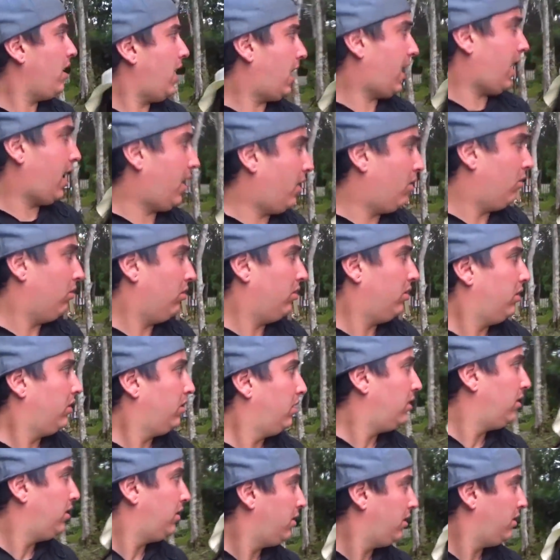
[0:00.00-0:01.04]
Naranjo.
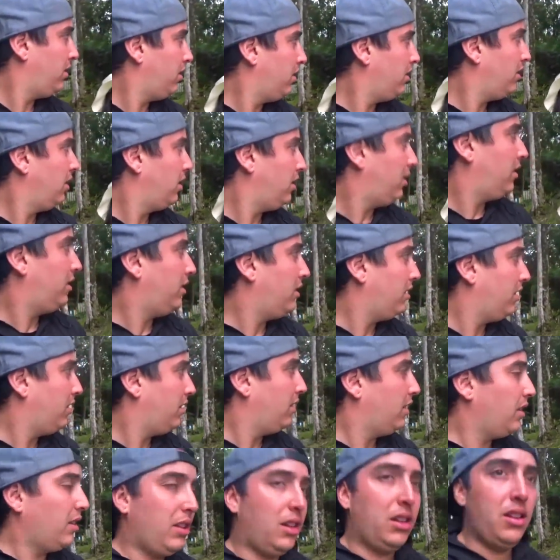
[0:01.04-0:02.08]
Eh, todo
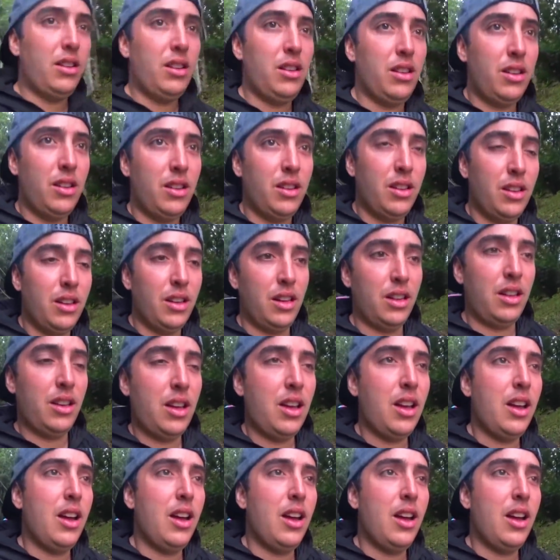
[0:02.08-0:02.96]
el parque se llama Yaksha